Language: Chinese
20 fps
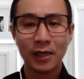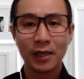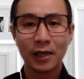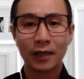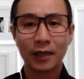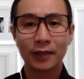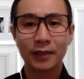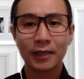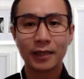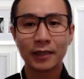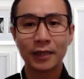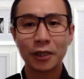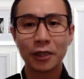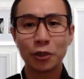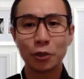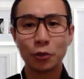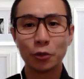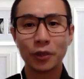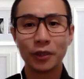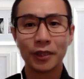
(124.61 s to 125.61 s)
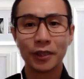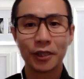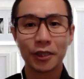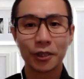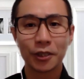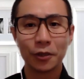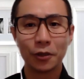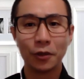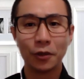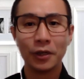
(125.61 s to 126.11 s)
而当年九月的时
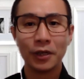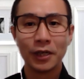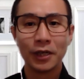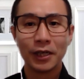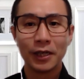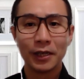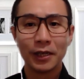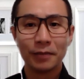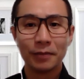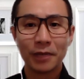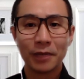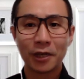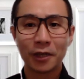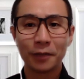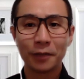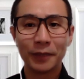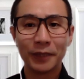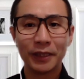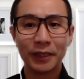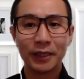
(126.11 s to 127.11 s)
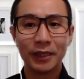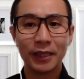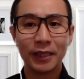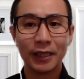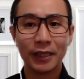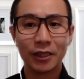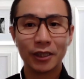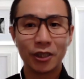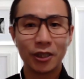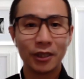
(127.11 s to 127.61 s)
候，梅尔比
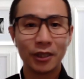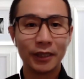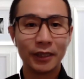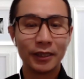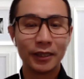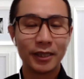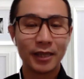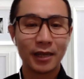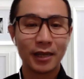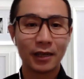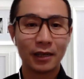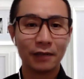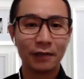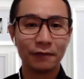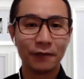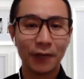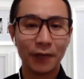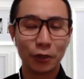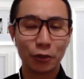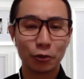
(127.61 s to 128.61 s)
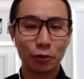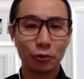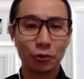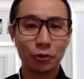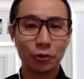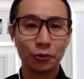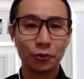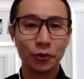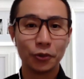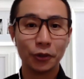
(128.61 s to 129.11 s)
也亲临香港反送
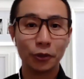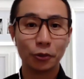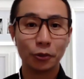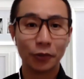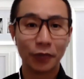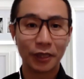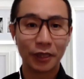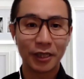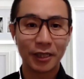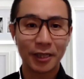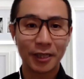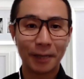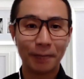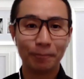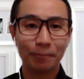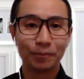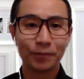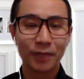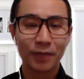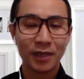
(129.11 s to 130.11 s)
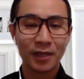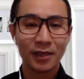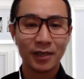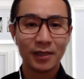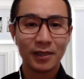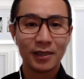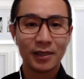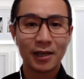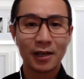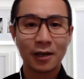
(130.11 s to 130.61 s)
中运动的现场。
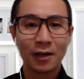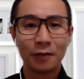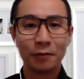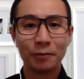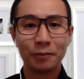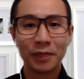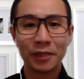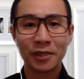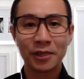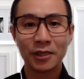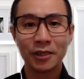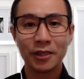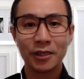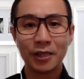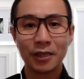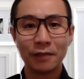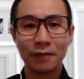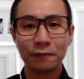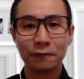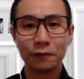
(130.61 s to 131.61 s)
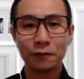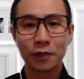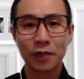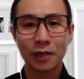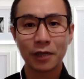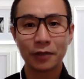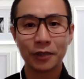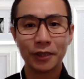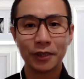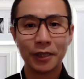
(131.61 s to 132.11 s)
香港民政前副
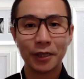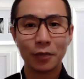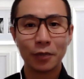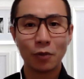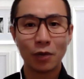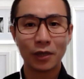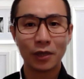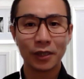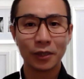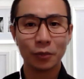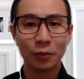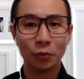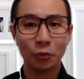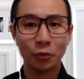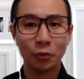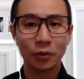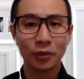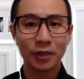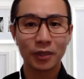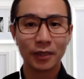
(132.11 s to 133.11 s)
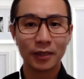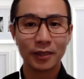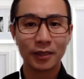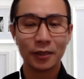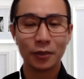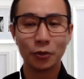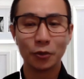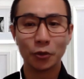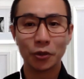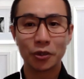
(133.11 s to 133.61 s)
召集人黄毅武曾
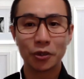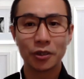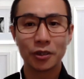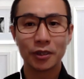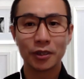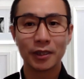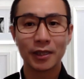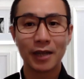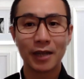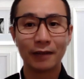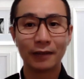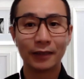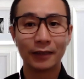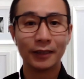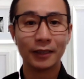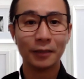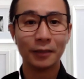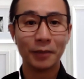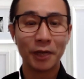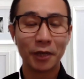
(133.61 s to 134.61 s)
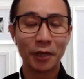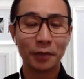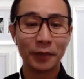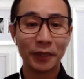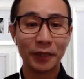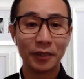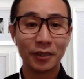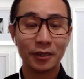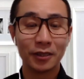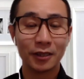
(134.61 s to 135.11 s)
经与支持港人的梅尔
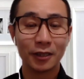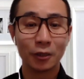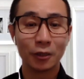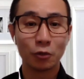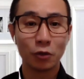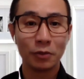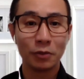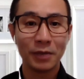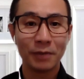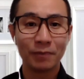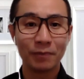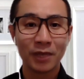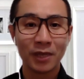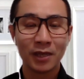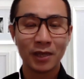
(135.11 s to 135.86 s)
比进行了会面。